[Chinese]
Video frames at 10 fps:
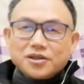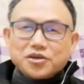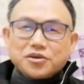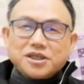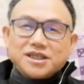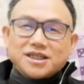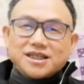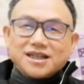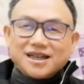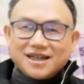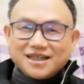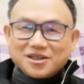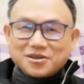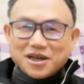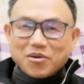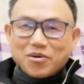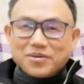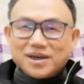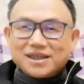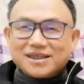就一直就在我
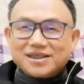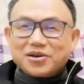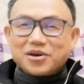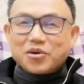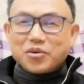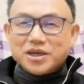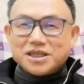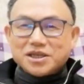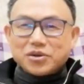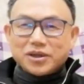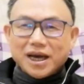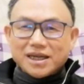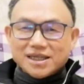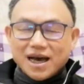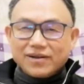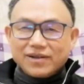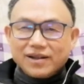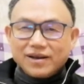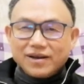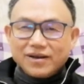们有一个围棋论坛上，
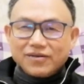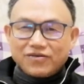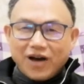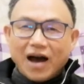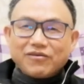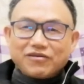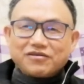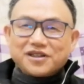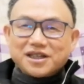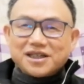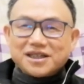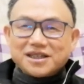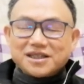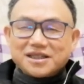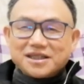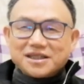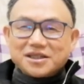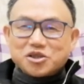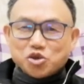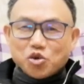反复的
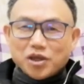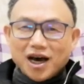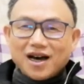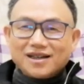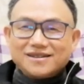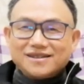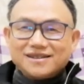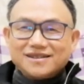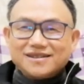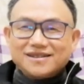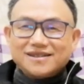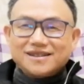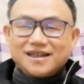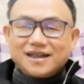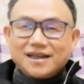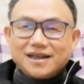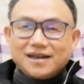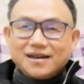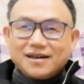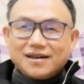说他，
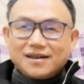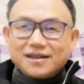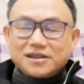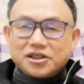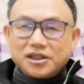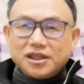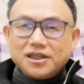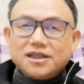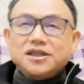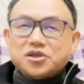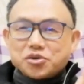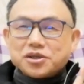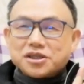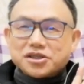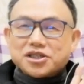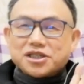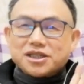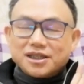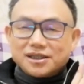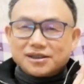嗯，第一说的就
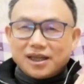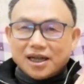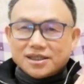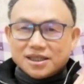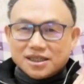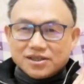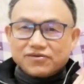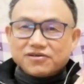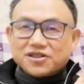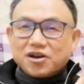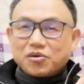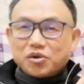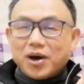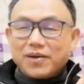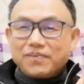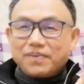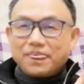是他这个支付手段，